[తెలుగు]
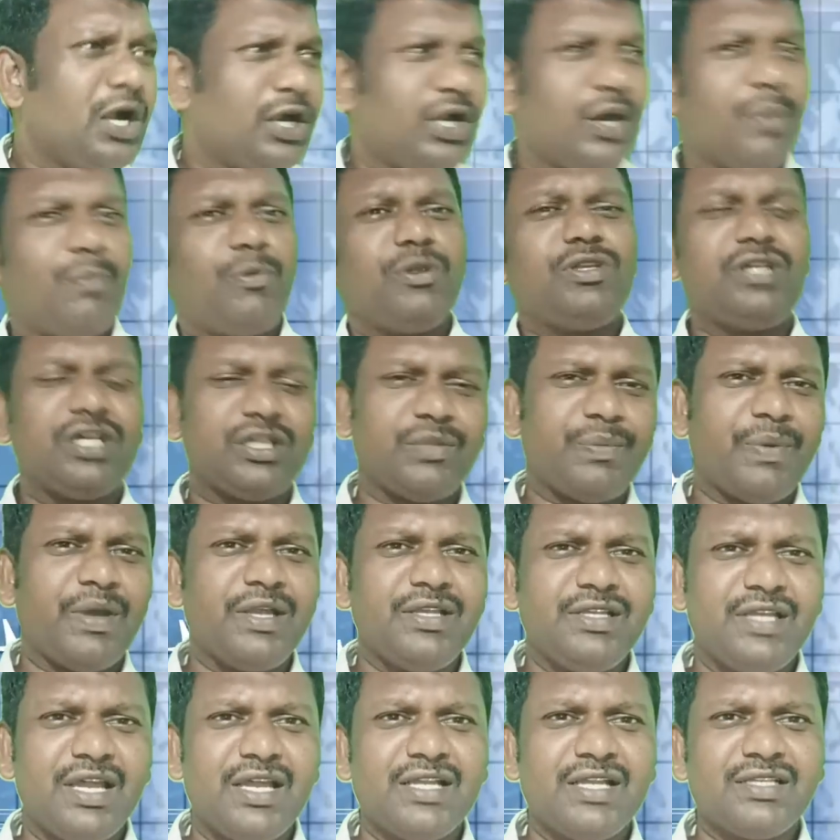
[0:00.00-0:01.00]
డబ్బుల చేత
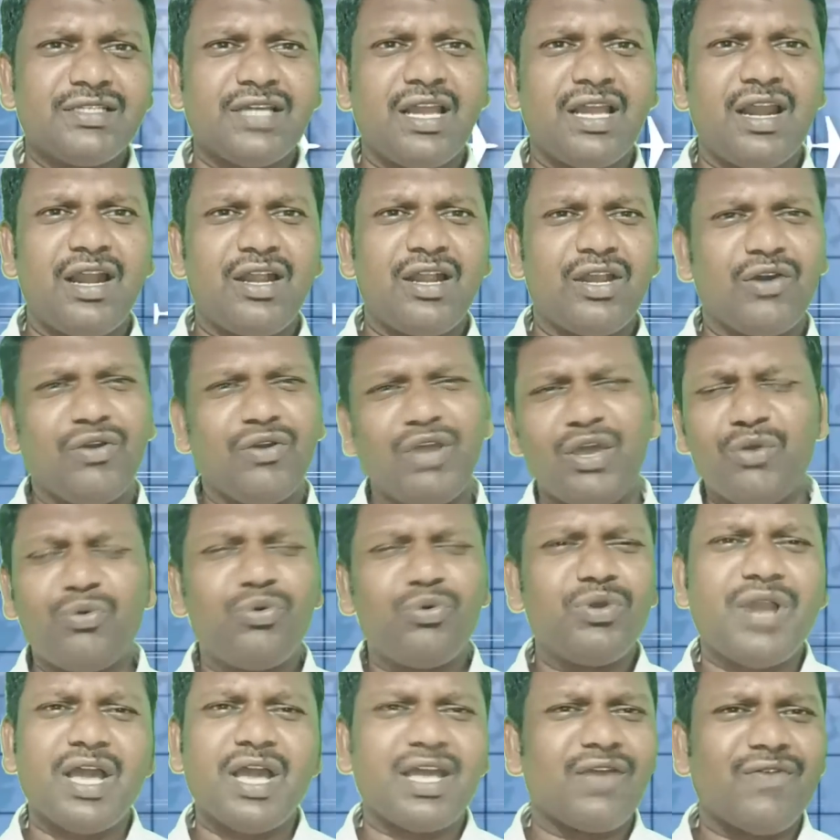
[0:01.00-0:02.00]
పని చేయించాలంటావు ఏవో
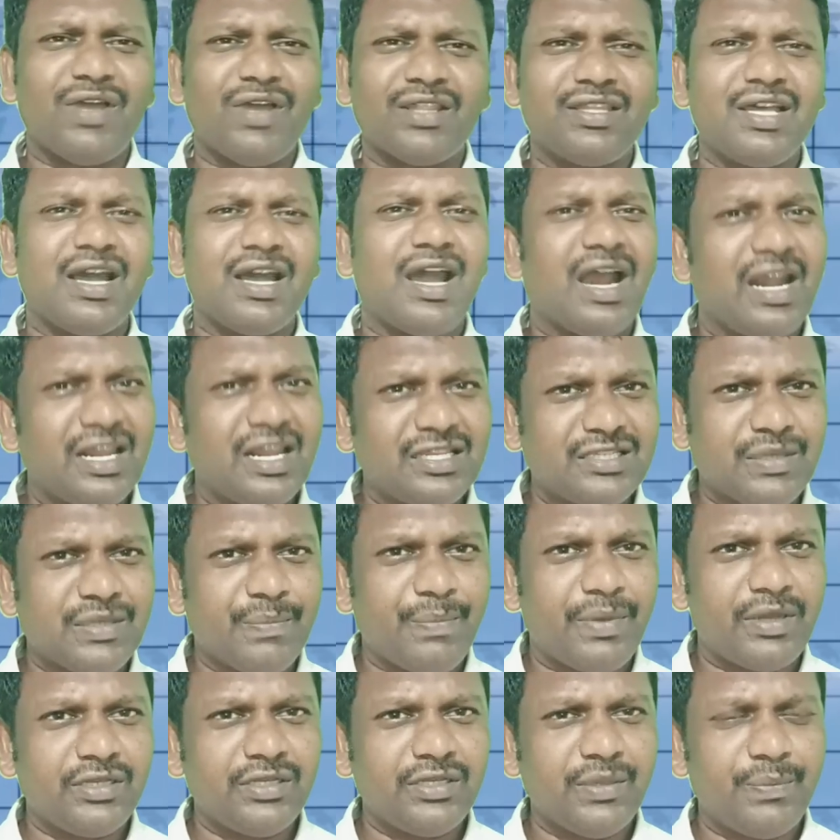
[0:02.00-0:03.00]
నాకు ఇవి అర్థం కావట్లేదు
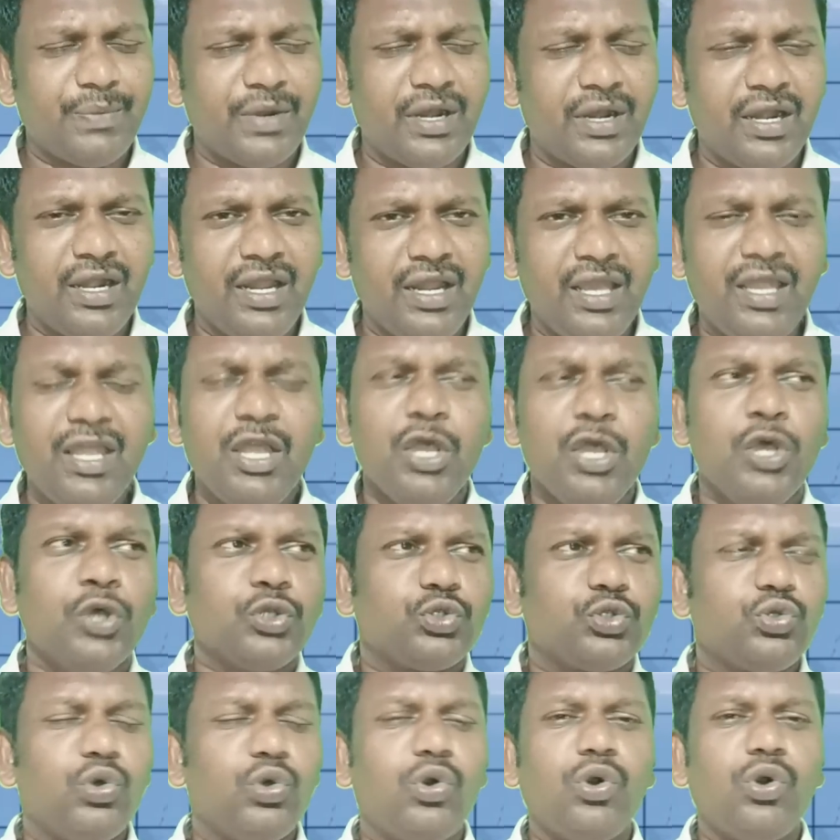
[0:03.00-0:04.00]
చెప్పని చెప్పాడండి
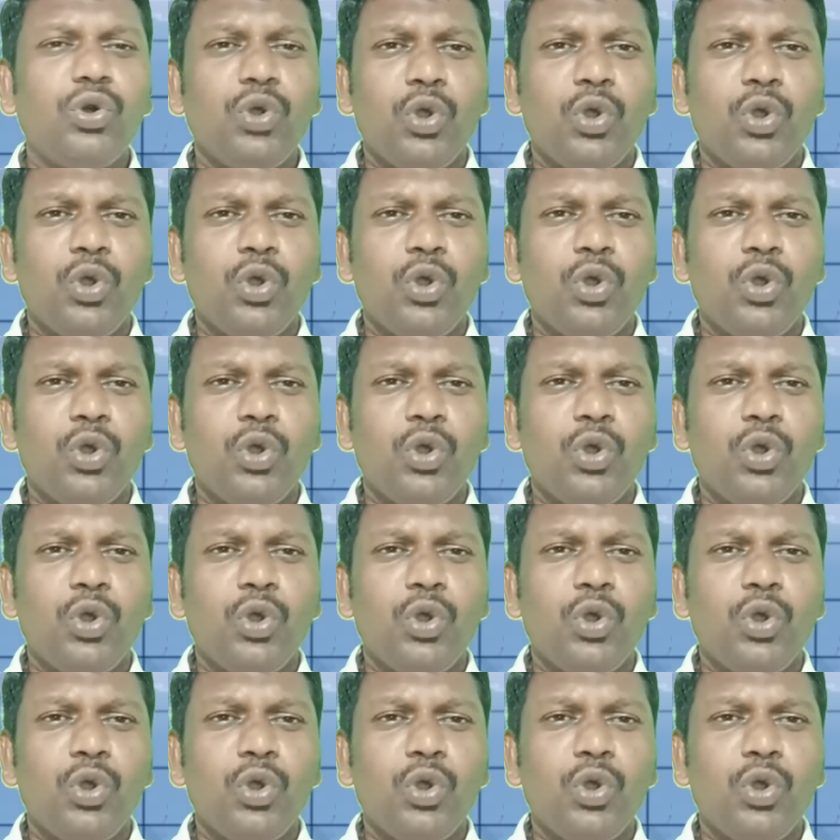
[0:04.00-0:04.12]
సో